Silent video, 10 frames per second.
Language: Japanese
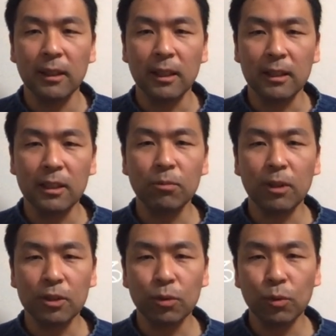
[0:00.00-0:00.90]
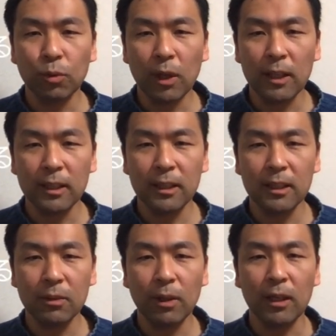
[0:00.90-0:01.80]
え金は将来的
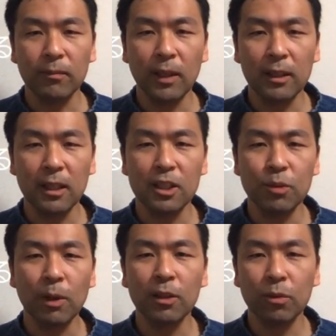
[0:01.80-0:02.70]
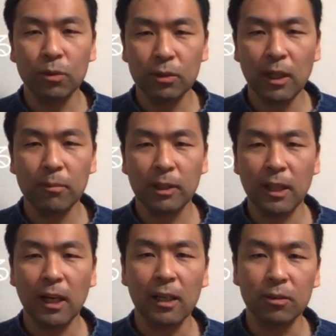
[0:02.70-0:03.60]
にはだいたい1万ドルぐらいまで
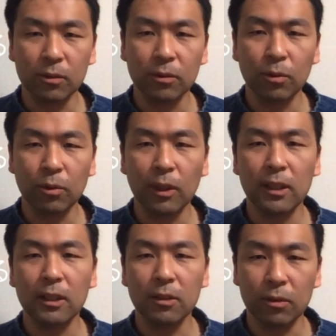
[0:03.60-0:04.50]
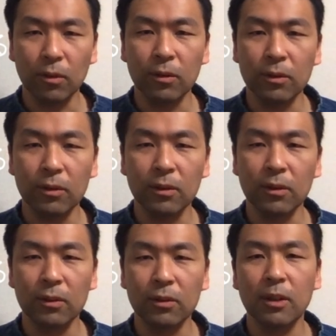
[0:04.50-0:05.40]
上がることができると
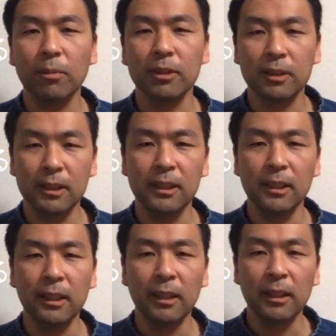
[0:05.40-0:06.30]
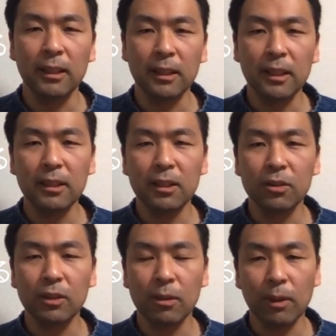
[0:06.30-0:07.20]
言ってますし銀につ
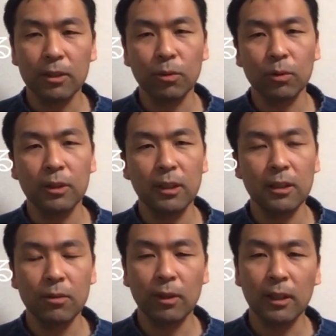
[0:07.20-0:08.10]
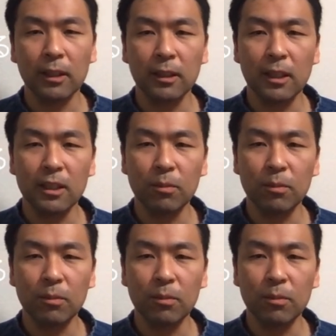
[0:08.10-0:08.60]
いては長期的にはだいたい2